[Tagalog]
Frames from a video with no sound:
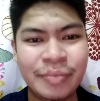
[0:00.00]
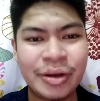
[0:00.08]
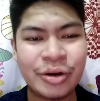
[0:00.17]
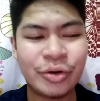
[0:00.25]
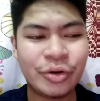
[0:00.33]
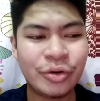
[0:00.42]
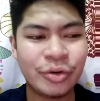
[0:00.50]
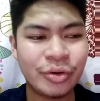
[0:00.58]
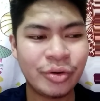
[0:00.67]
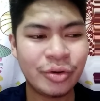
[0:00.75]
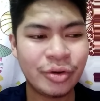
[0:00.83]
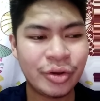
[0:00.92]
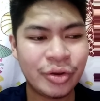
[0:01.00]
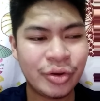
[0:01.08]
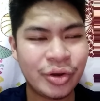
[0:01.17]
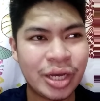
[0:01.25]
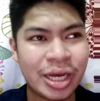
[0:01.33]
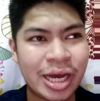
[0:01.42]
Pero,
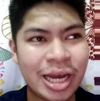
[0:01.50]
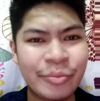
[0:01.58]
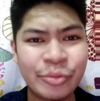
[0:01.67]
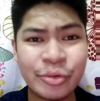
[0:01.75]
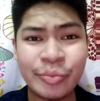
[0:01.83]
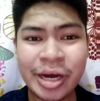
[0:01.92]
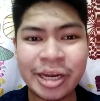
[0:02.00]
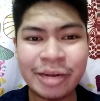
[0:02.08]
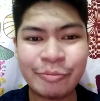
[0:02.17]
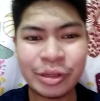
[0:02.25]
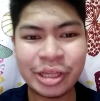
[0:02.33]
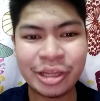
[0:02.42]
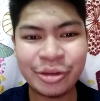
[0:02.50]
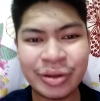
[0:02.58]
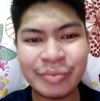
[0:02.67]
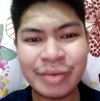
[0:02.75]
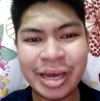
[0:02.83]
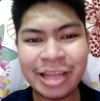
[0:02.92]
alam nyo ba na pwede nyong
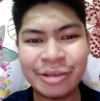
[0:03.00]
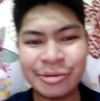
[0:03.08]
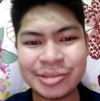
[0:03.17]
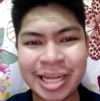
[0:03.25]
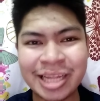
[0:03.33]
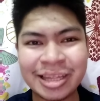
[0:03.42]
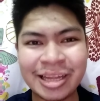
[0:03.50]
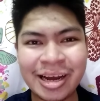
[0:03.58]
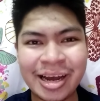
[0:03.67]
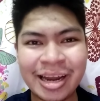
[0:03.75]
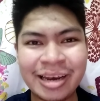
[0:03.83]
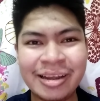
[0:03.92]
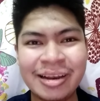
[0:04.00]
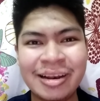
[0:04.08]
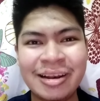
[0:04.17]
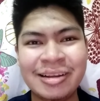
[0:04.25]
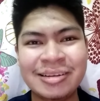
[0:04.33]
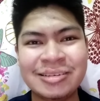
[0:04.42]
ibahin yung scent ng candle?